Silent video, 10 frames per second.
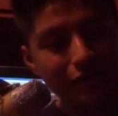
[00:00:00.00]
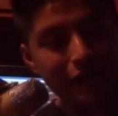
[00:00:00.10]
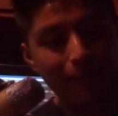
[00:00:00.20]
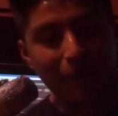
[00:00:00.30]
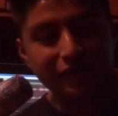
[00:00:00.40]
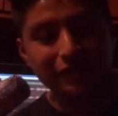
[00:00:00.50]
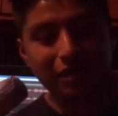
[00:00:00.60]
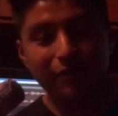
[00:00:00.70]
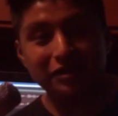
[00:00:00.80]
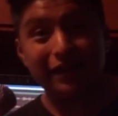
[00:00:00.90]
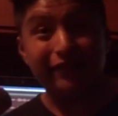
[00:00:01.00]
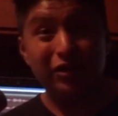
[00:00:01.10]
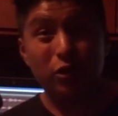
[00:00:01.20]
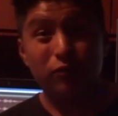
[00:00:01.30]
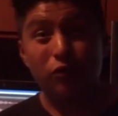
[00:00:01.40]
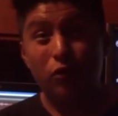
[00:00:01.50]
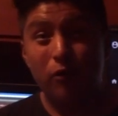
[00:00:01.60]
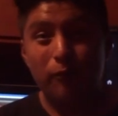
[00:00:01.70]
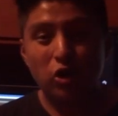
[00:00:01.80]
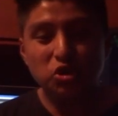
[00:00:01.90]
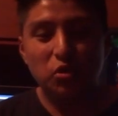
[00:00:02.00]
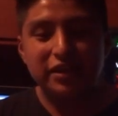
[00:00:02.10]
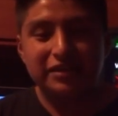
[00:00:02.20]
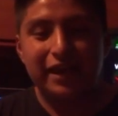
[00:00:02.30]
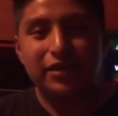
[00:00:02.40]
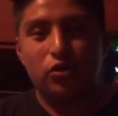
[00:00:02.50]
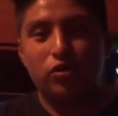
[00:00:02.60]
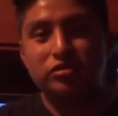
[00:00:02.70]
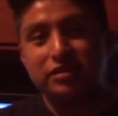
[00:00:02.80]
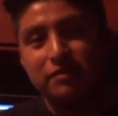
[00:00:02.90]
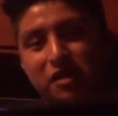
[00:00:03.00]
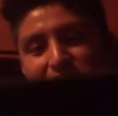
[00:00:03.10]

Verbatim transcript: y aparte está más grande como por su diseño. No sé si me